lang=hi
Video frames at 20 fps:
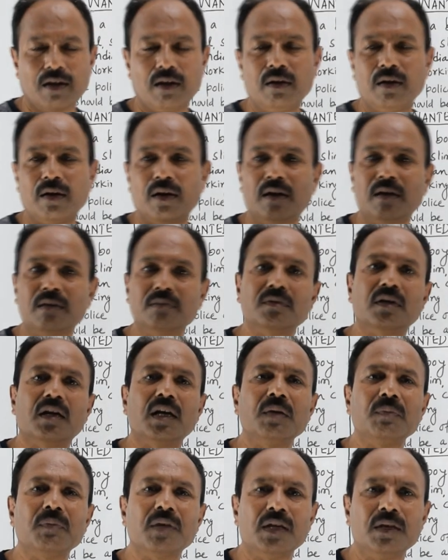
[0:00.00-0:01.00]

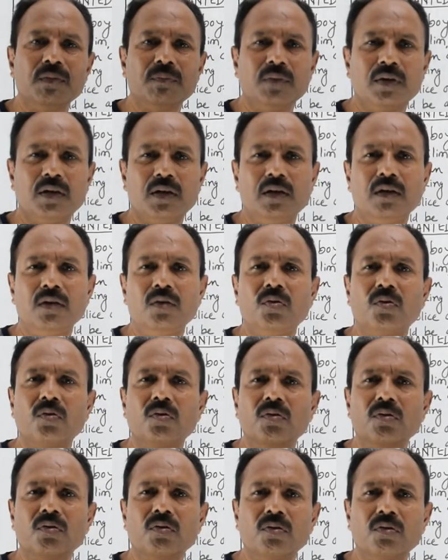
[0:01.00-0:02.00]
करीब करीब
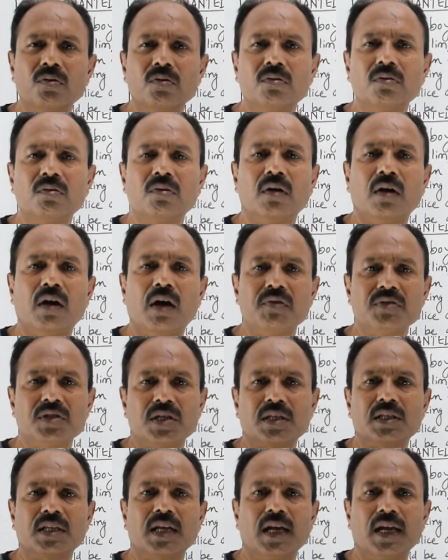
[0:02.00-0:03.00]
लोगों को
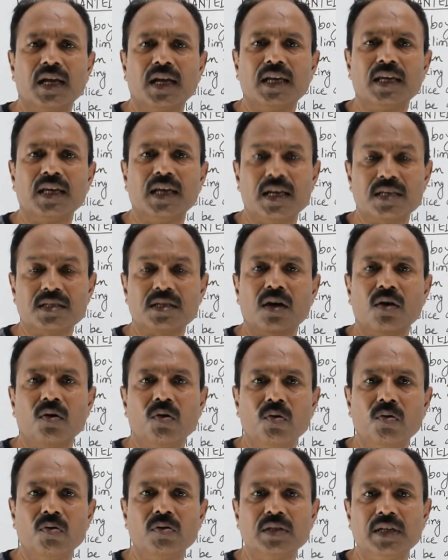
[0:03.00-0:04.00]
आवश्यकता है कि ऐसा
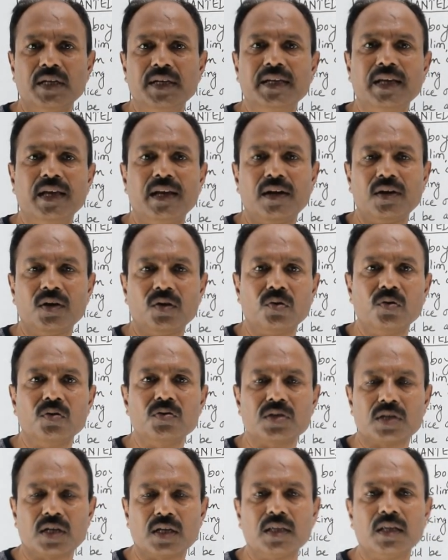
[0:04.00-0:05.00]
हो ये टैलेंट हो
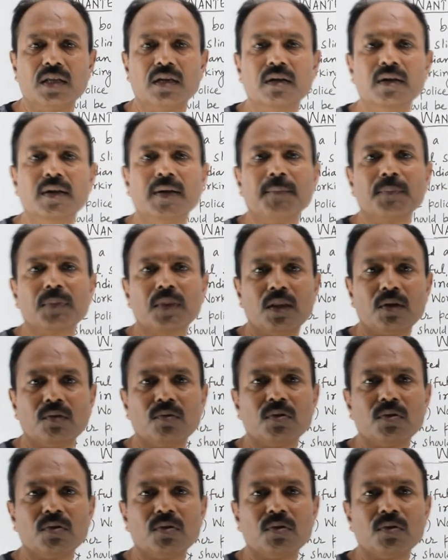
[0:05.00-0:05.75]
उसके अंदर तो